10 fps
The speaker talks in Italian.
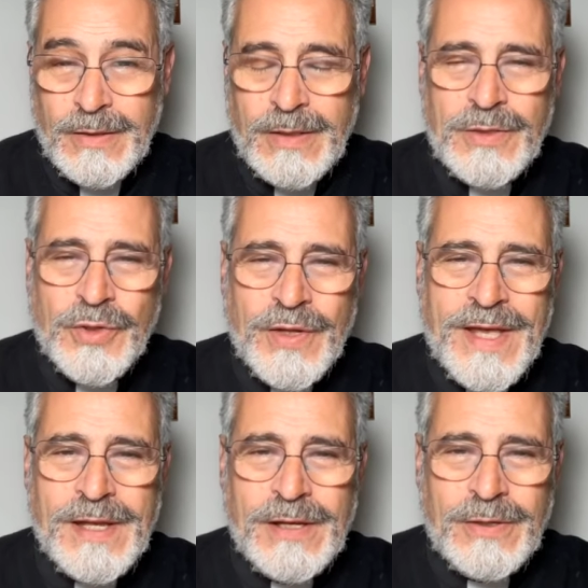Il
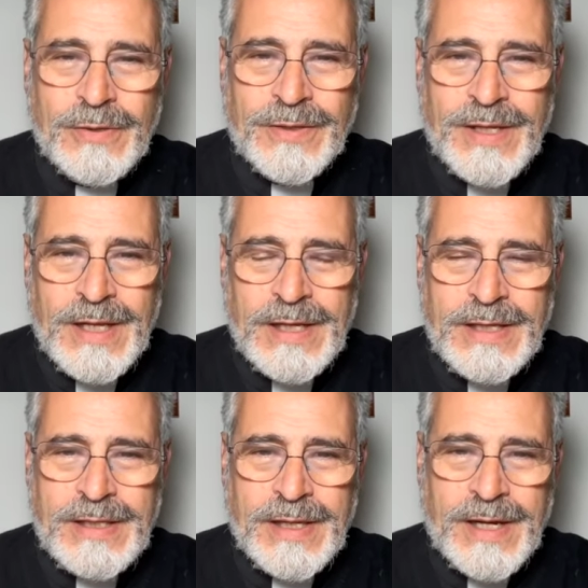gioiello della
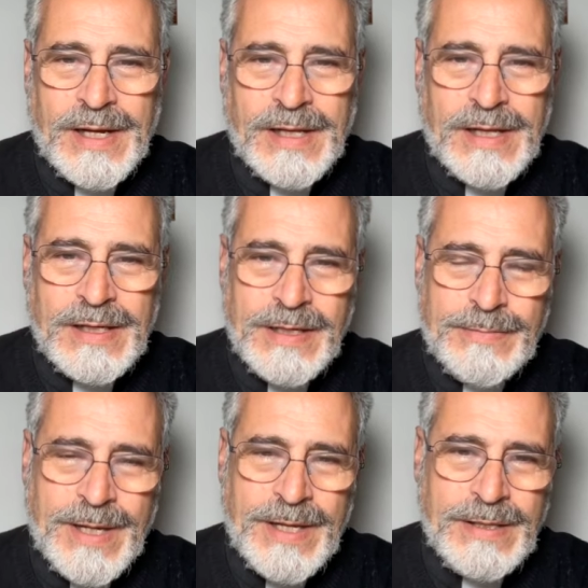lettera agli
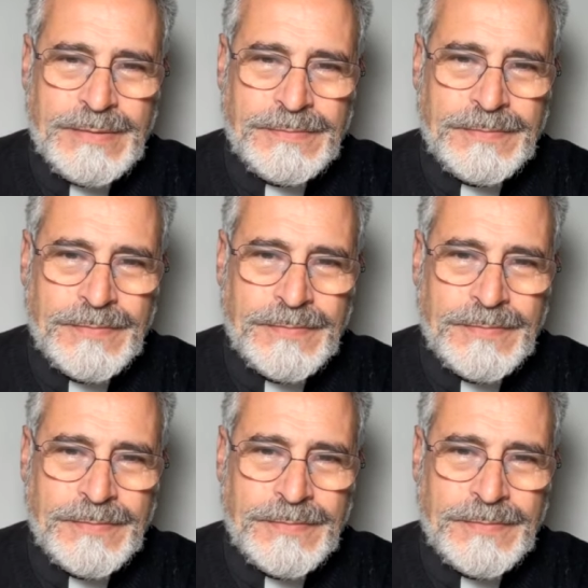ebrei